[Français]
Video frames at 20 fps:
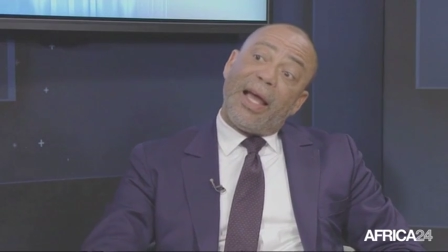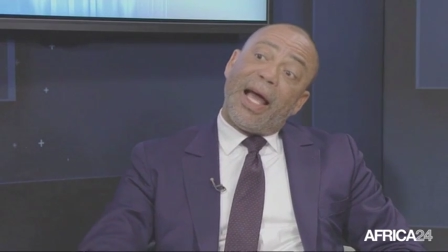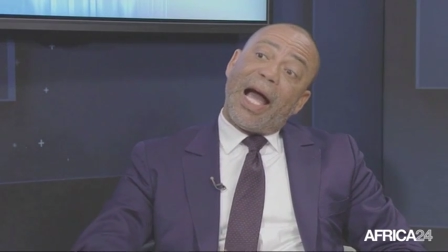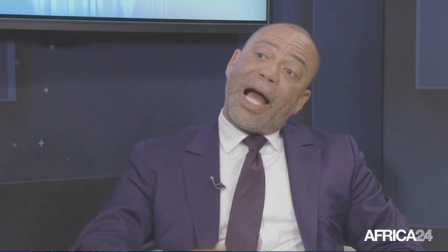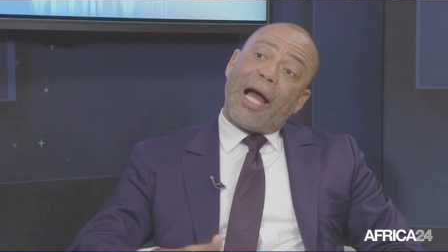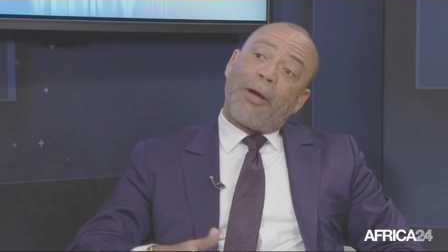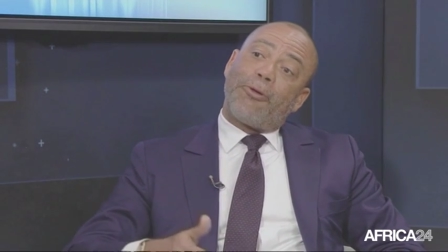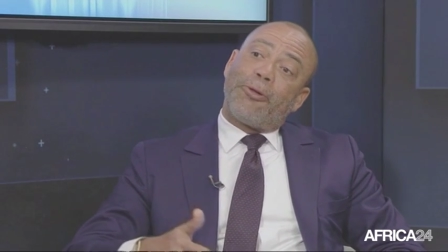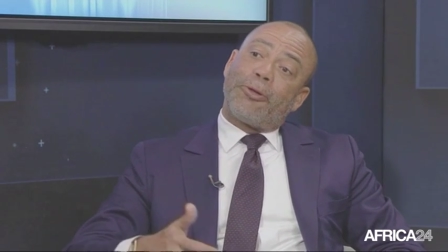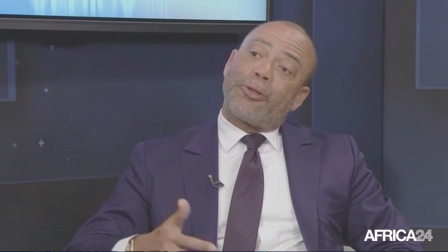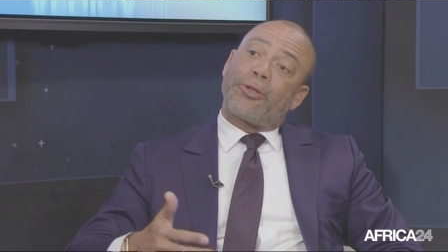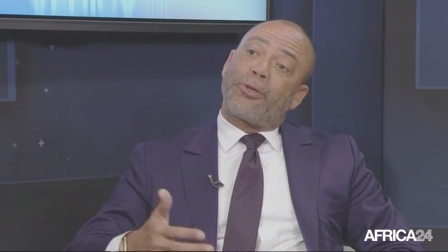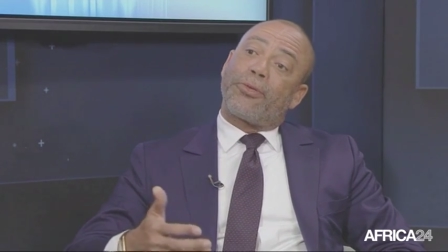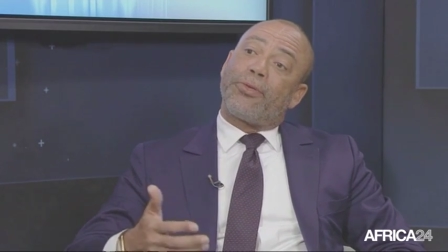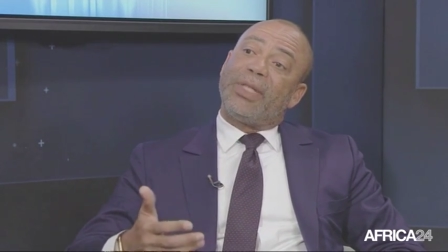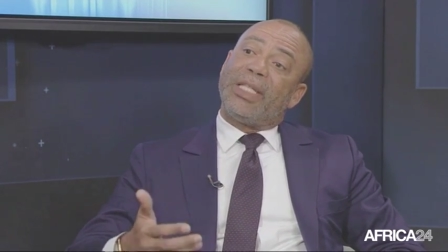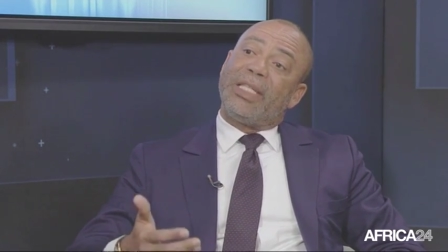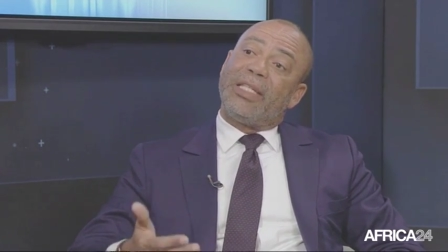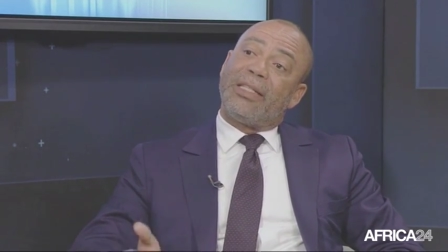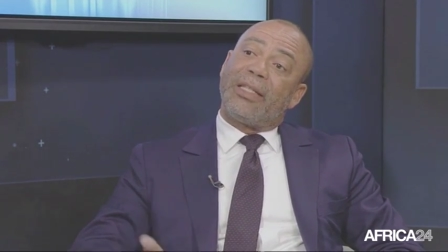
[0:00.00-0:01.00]
à
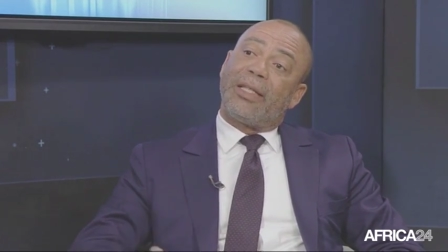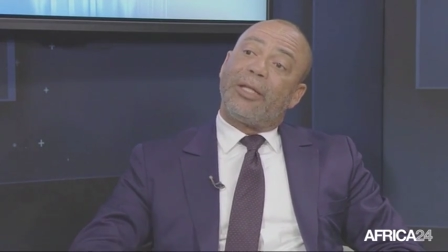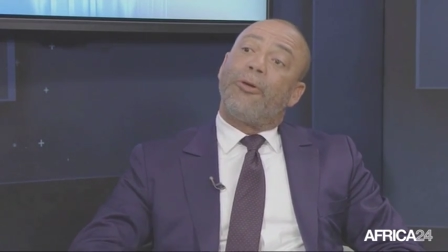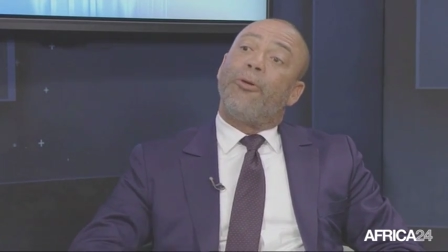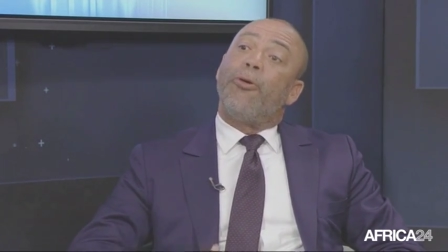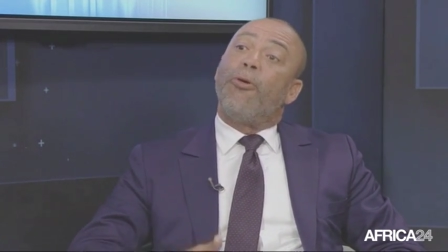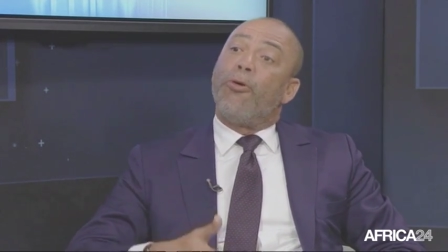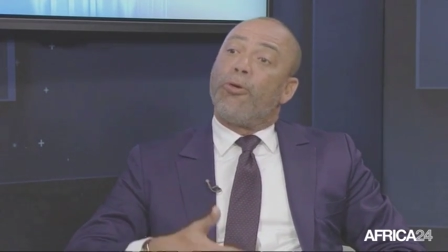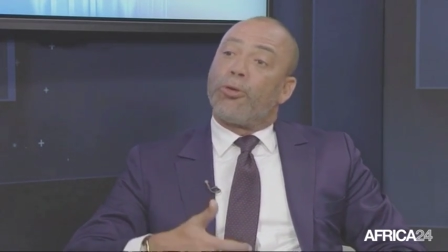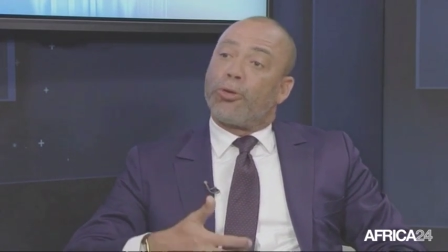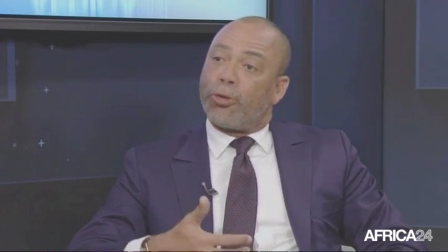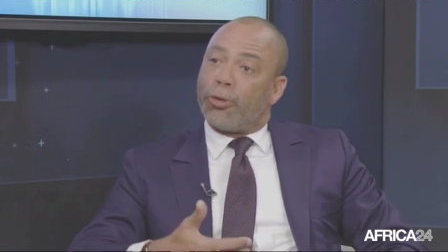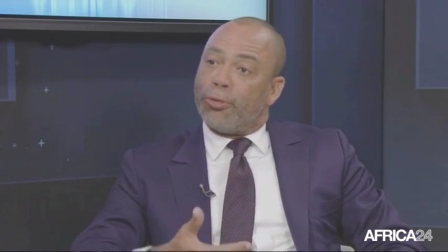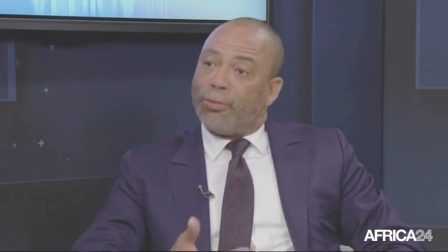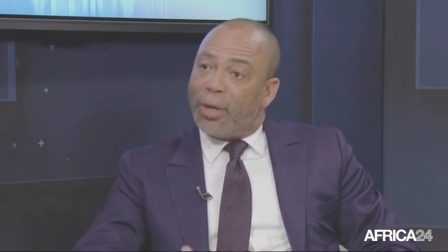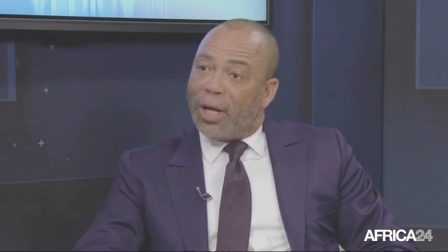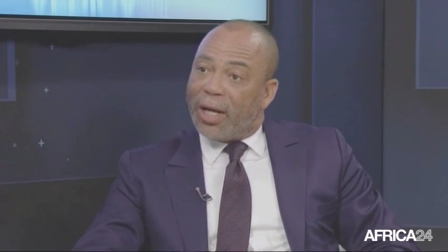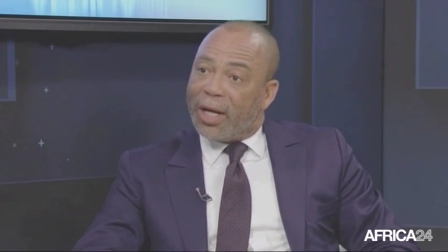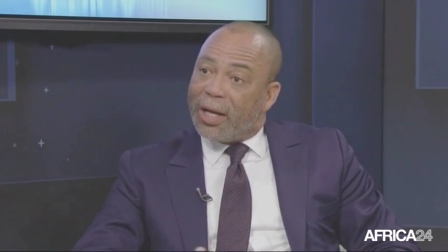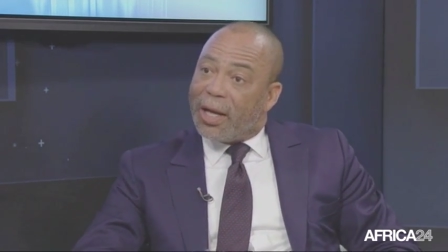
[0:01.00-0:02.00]
construire
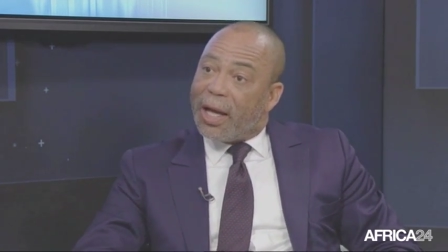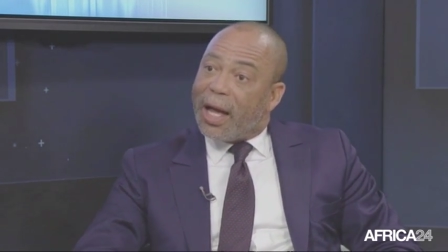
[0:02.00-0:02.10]
autrement,